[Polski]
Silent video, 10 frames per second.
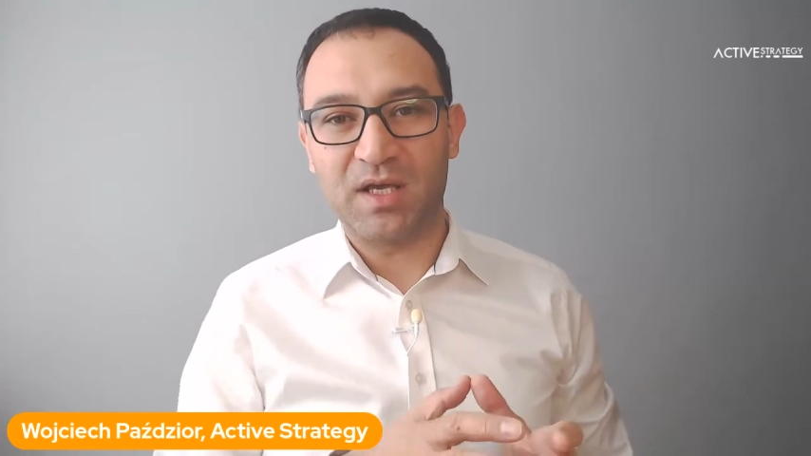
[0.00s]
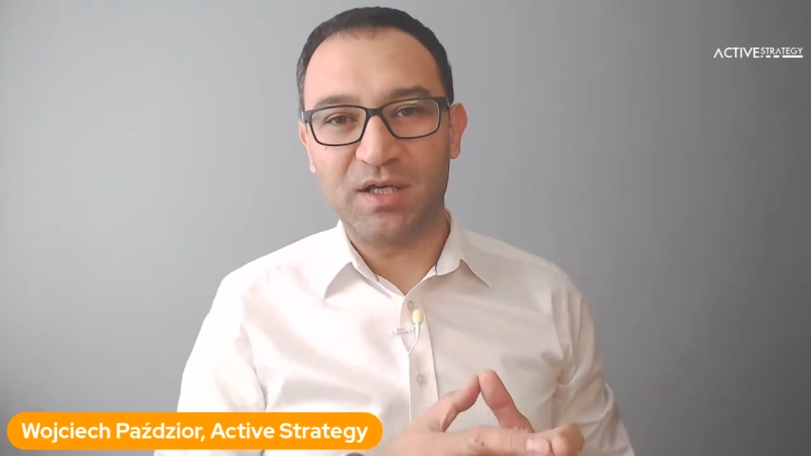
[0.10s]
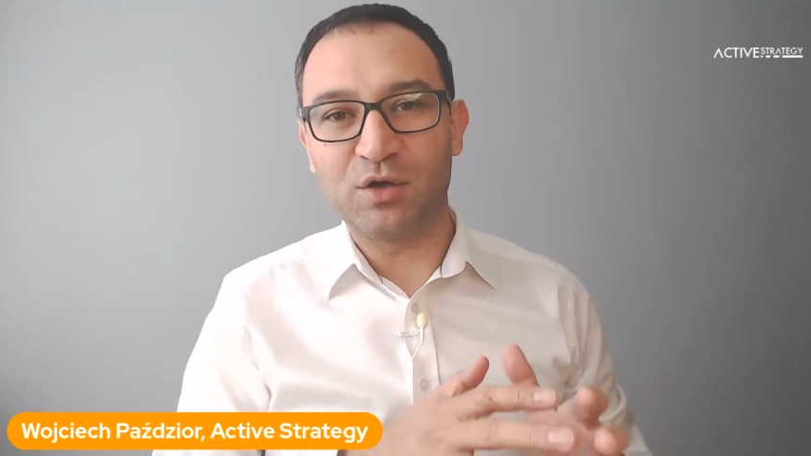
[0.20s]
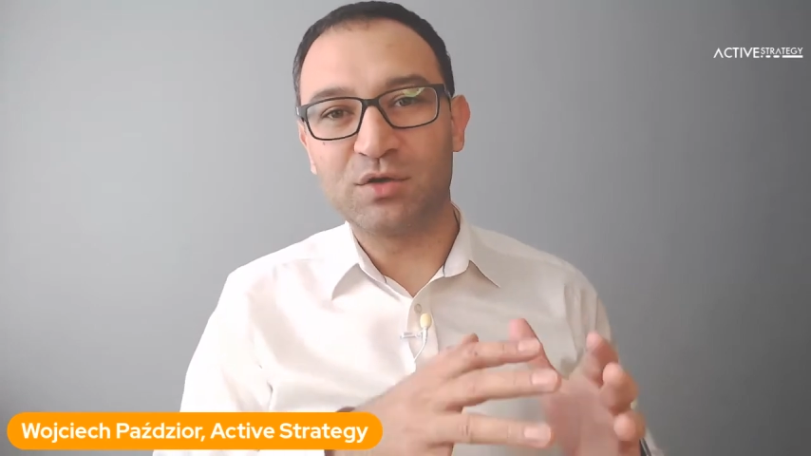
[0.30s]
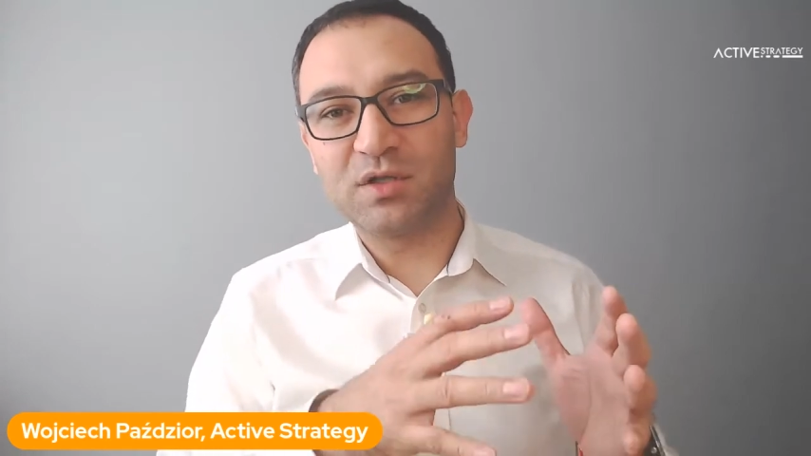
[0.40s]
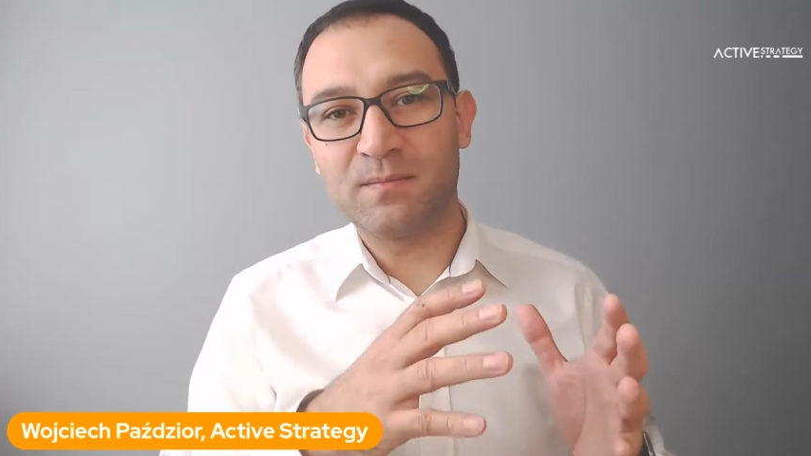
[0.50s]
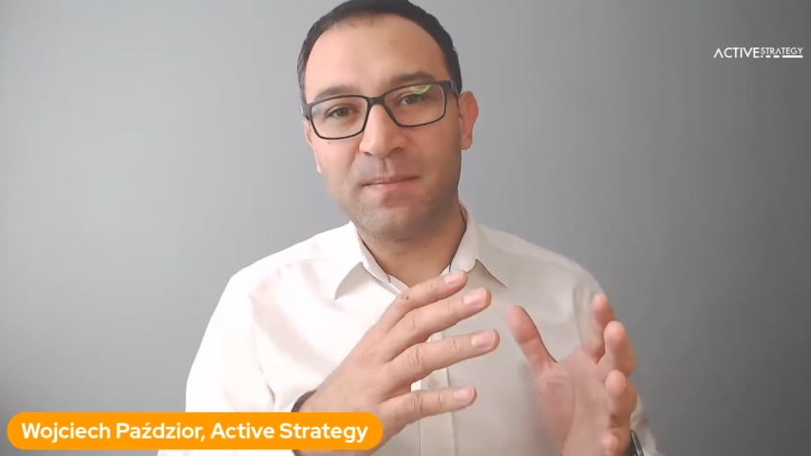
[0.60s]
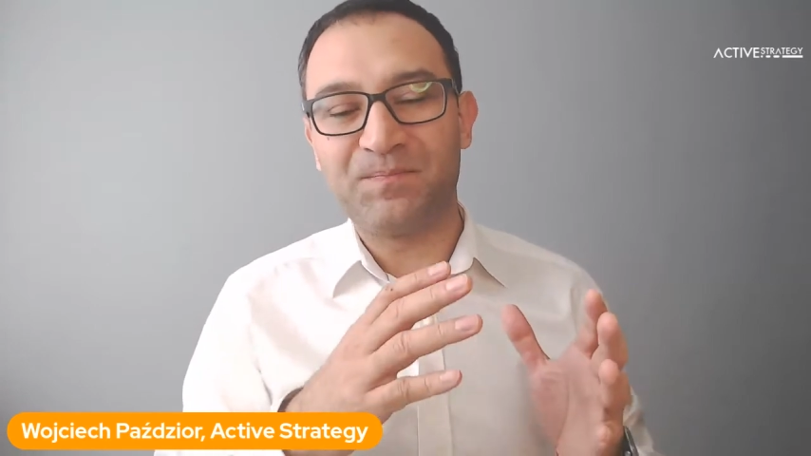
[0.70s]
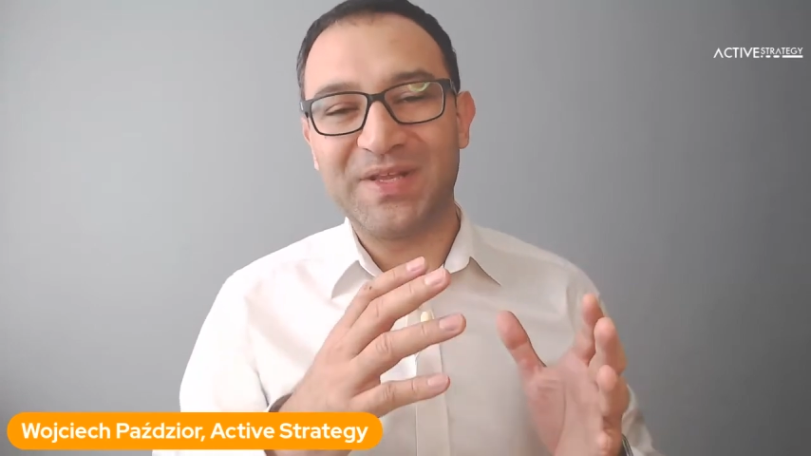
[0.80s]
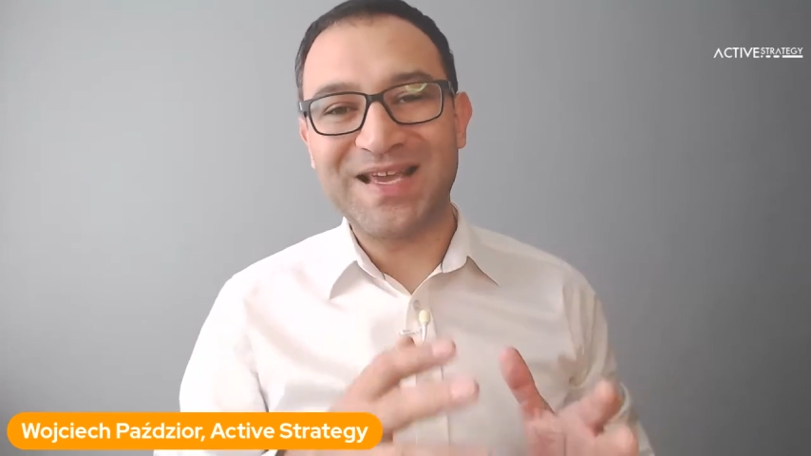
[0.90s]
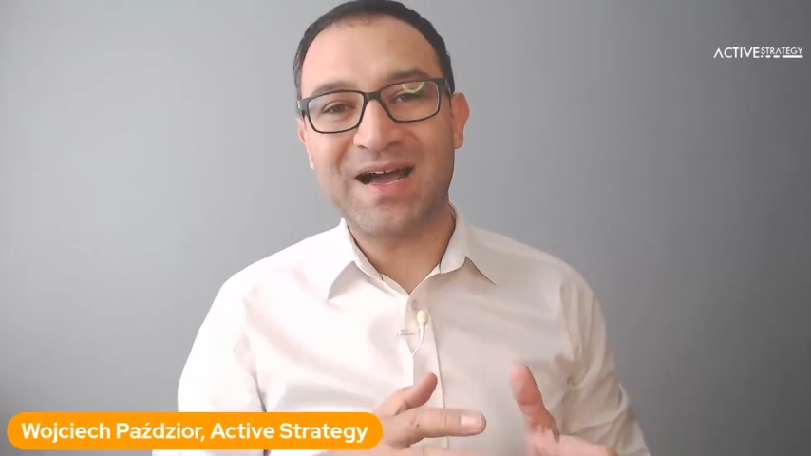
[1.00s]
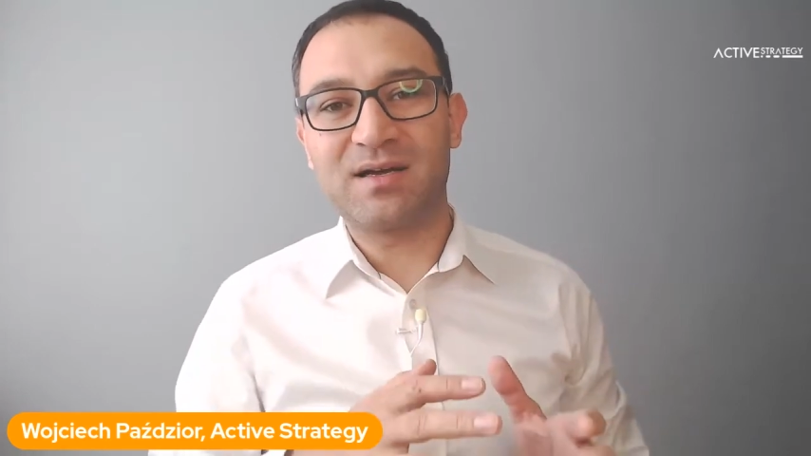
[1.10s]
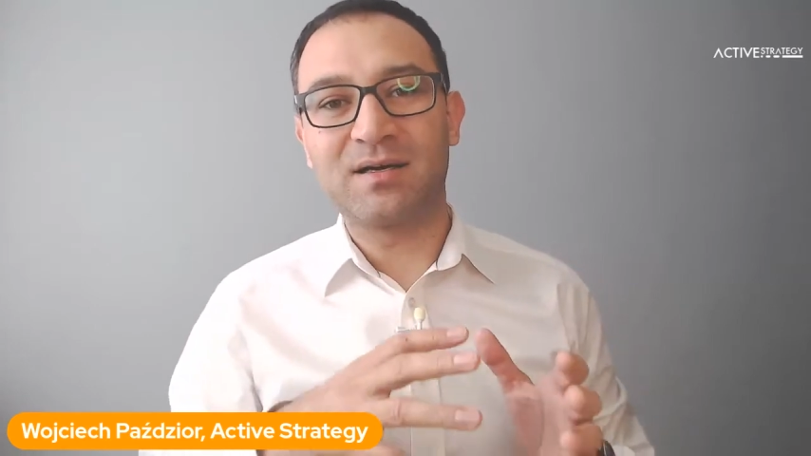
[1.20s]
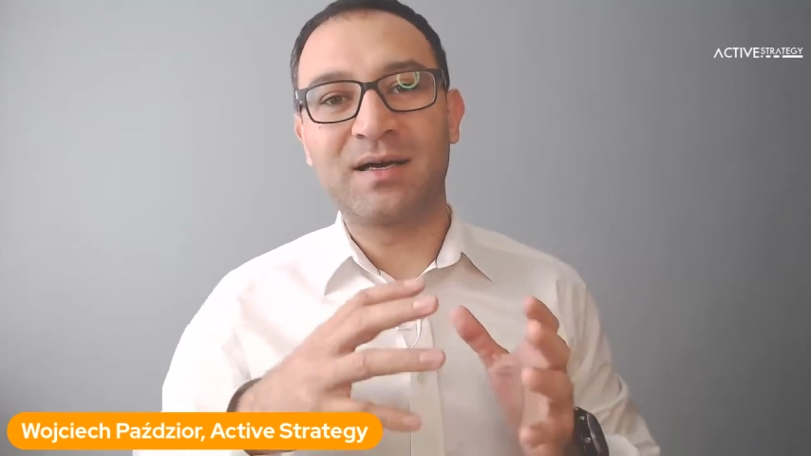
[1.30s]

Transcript: i o tym, jak